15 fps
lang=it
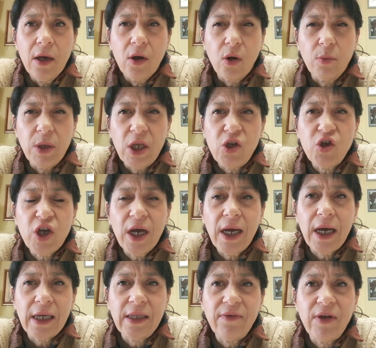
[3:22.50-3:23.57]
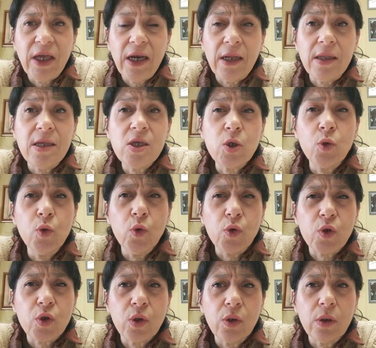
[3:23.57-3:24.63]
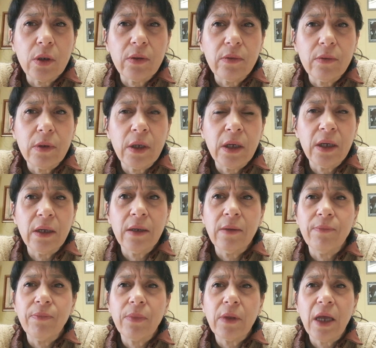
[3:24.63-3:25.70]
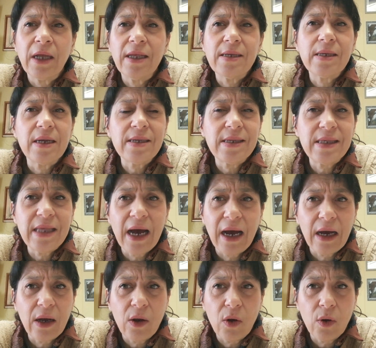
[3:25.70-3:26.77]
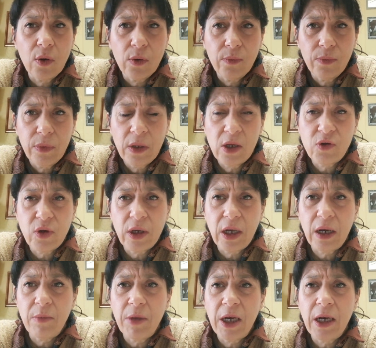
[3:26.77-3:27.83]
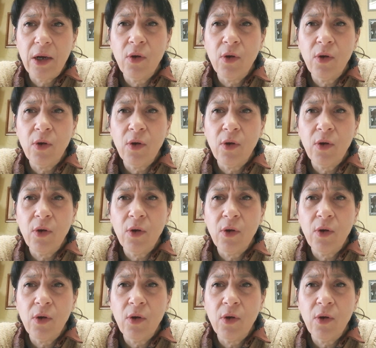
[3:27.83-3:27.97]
comincia ad avere disgusto, eh, ad essere stanco dei suoi crimini.